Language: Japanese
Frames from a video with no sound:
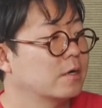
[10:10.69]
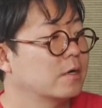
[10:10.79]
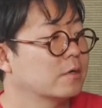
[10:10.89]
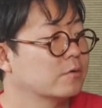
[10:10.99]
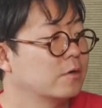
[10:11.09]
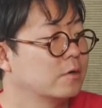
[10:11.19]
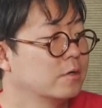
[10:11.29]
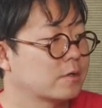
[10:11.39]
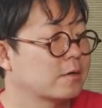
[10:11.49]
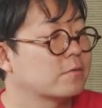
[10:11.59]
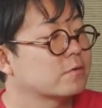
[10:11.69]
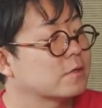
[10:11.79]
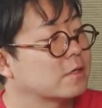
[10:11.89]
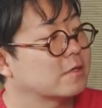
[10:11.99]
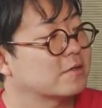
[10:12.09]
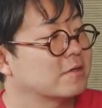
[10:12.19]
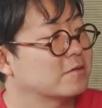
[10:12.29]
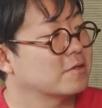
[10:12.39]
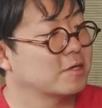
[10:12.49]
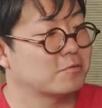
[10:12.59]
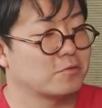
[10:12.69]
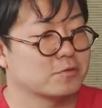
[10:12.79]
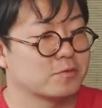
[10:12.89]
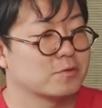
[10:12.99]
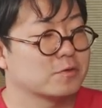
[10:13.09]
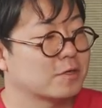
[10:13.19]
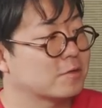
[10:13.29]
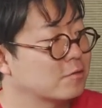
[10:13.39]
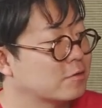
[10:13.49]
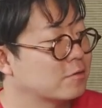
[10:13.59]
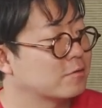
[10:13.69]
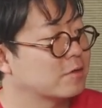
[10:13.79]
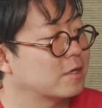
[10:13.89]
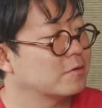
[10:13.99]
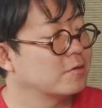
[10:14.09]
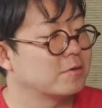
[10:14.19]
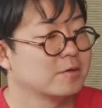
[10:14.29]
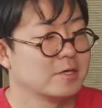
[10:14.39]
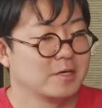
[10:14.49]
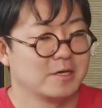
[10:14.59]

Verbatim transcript: まあ、あの対抗的な仕方でこう自分たちの存在を